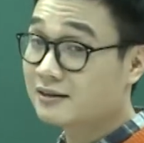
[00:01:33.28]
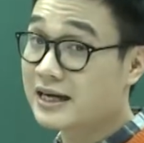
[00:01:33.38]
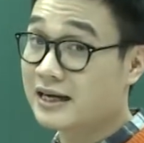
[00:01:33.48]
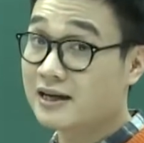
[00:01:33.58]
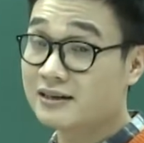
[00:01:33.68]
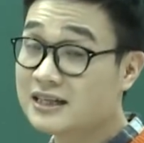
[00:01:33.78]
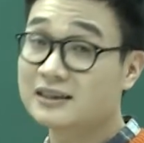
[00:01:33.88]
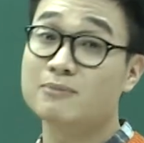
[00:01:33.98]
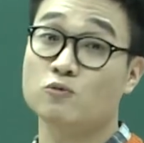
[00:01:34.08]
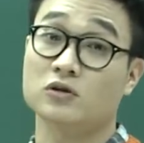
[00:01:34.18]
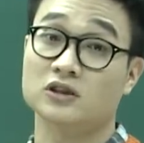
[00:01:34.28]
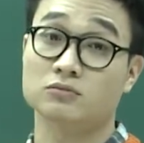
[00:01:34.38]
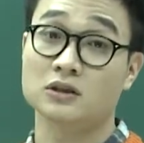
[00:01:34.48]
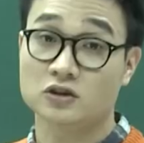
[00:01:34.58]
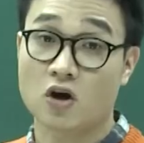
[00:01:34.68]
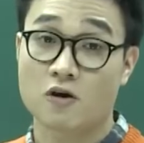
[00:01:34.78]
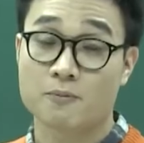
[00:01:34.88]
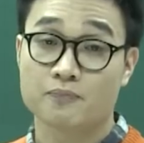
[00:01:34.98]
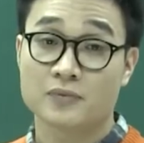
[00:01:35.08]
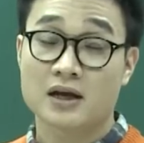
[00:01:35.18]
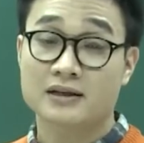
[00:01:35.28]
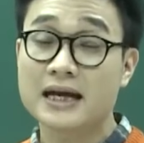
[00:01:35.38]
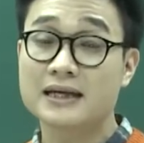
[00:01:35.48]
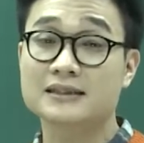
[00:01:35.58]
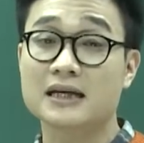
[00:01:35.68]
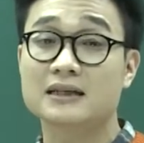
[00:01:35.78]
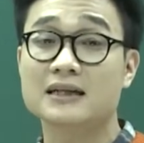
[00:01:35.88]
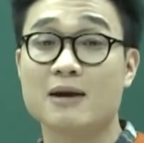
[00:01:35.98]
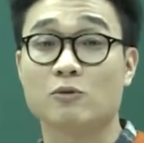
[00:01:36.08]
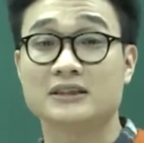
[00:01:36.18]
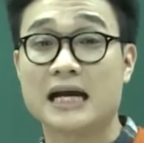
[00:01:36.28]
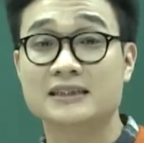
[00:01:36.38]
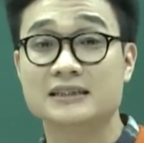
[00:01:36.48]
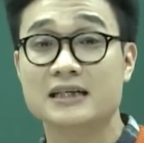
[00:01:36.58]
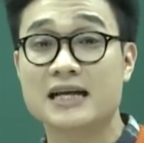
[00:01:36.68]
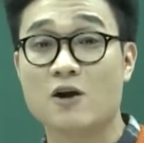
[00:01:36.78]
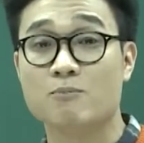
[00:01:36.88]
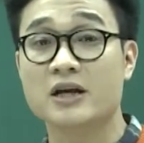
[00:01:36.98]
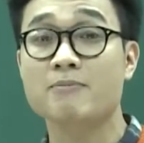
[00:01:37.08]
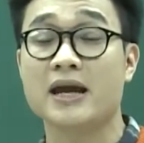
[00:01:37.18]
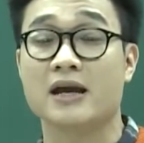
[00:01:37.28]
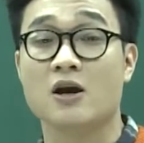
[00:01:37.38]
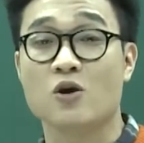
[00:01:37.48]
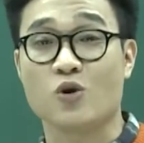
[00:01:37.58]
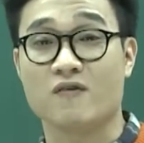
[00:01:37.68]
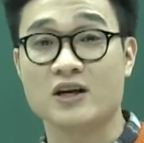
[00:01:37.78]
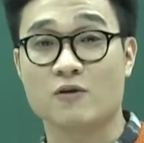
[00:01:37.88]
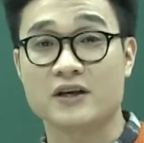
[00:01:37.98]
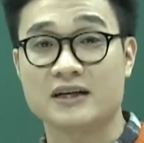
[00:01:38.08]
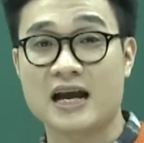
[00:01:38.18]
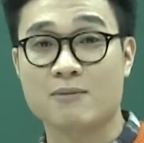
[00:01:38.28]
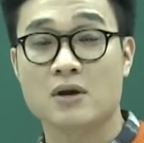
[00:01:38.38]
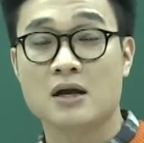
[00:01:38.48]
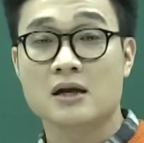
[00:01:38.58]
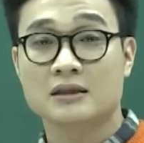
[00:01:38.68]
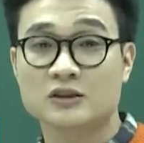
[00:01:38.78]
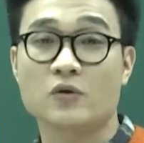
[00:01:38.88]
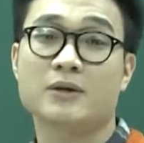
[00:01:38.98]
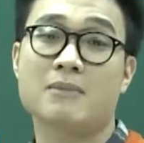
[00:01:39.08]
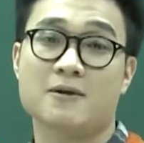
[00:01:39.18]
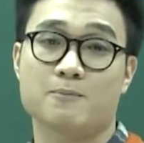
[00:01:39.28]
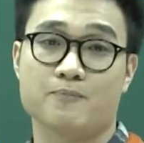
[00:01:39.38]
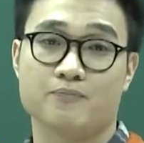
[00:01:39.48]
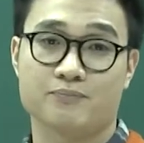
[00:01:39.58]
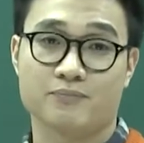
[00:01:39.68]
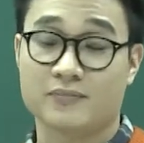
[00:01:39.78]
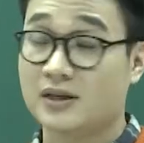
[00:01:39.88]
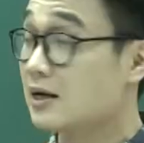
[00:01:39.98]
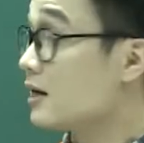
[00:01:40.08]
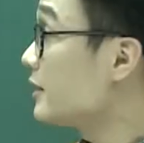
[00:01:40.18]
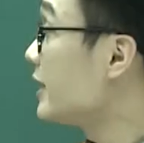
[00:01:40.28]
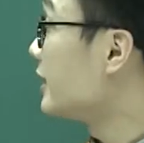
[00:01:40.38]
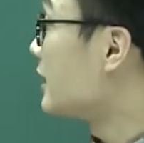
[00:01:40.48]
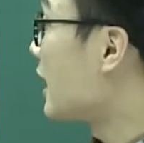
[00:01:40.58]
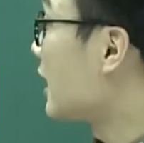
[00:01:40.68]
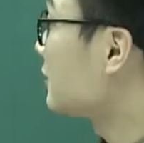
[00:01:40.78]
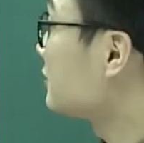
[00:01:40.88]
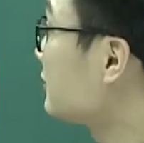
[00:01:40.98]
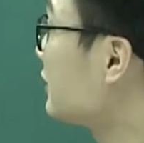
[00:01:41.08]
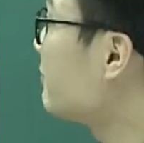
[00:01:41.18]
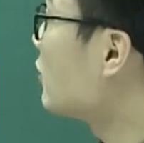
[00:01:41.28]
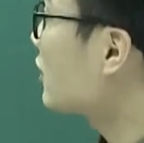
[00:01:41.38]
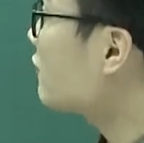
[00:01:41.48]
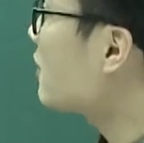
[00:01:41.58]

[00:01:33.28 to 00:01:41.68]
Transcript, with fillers: để đi tìm cuộc sống tự do. Đây chính là một giá trị nhân đạo mới mẻ của văn học Việt Nam sau cách mạng. Để uh, tìm hiểu tác